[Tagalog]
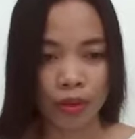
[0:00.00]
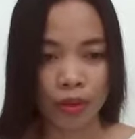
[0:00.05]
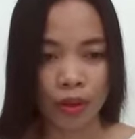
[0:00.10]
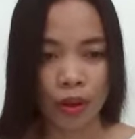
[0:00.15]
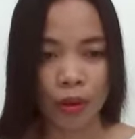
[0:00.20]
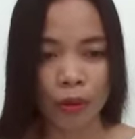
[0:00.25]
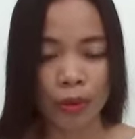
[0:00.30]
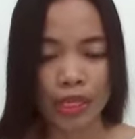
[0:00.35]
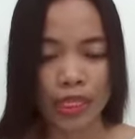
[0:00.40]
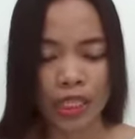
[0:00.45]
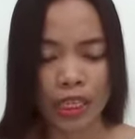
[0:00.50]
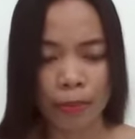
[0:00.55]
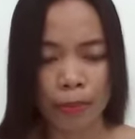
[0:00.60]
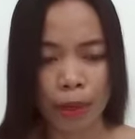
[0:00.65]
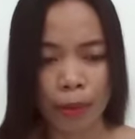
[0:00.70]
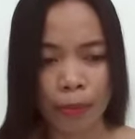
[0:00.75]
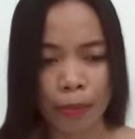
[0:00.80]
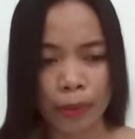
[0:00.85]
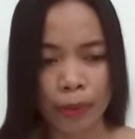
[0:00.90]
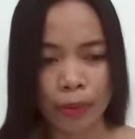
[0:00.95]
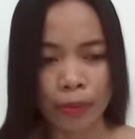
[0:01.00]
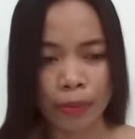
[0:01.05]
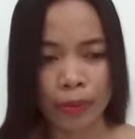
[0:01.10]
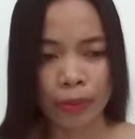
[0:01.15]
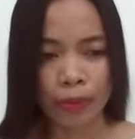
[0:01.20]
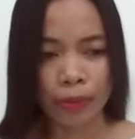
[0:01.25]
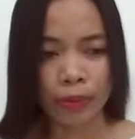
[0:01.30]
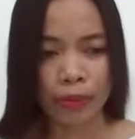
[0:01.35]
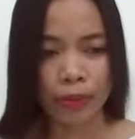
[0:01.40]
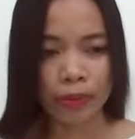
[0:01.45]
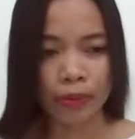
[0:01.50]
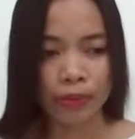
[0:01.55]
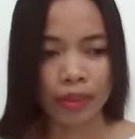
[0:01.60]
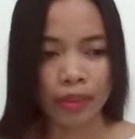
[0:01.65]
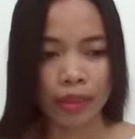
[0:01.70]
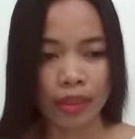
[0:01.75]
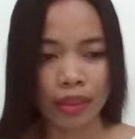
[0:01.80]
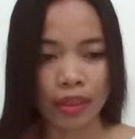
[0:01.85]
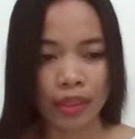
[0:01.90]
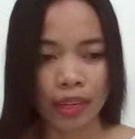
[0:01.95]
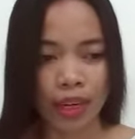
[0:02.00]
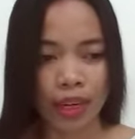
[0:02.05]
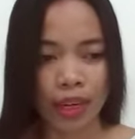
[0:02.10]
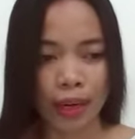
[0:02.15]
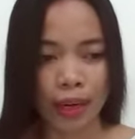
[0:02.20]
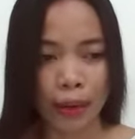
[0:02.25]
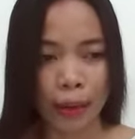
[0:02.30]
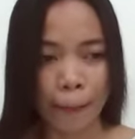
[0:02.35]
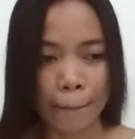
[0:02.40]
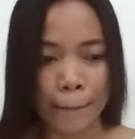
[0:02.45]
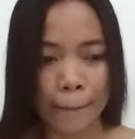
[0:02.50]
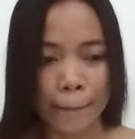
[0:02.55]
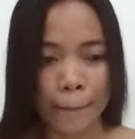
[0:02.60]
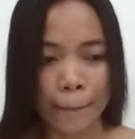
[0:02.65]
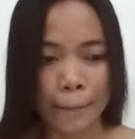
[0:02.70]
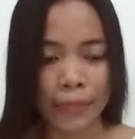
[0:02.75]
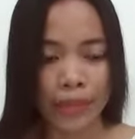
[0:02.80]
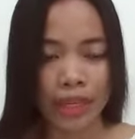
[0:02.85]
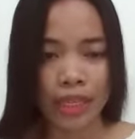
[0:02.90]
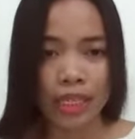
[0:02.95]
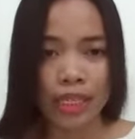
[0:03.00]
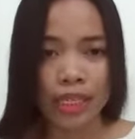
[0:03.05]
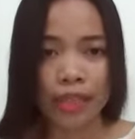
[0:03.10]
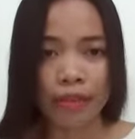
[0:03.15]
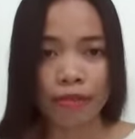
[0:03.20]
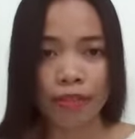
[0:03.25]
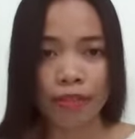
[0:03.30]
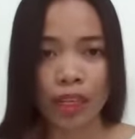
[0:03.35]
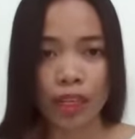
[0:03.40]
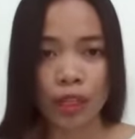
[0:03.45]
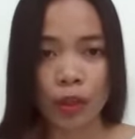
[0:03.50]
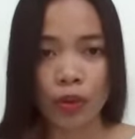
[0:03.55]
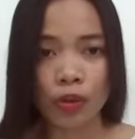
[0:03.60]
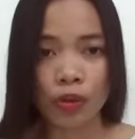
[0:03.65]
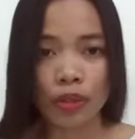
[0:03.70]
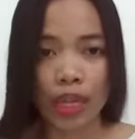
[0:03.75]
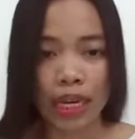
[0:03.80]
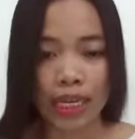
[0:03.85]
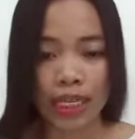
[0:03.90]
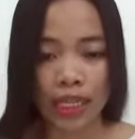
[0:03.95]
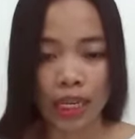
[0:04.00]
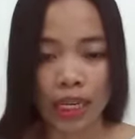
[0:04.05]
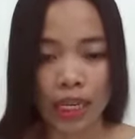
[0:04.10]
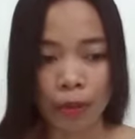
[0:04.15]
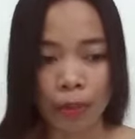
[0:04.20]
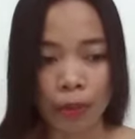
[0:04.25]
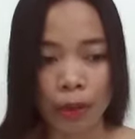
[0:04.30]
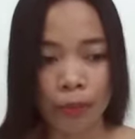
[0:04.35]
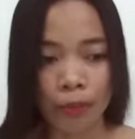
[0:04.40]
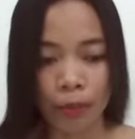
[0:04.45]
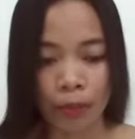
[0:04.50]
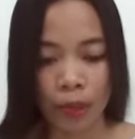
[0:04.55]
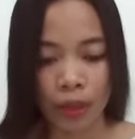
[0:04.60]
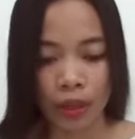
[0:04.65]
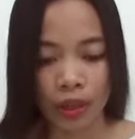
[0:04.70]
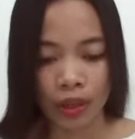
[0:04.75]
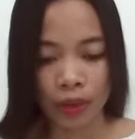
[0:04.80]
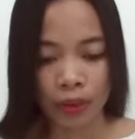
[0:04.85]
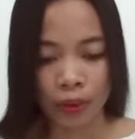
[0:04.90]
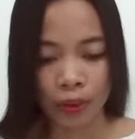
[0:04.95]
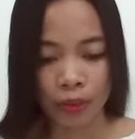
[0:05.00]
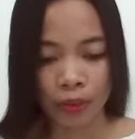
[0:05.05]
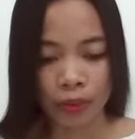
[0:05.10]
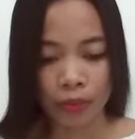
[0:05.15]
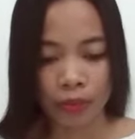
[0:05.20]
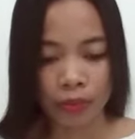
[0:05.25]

always remember po na sa field kung nasaan man po kayo,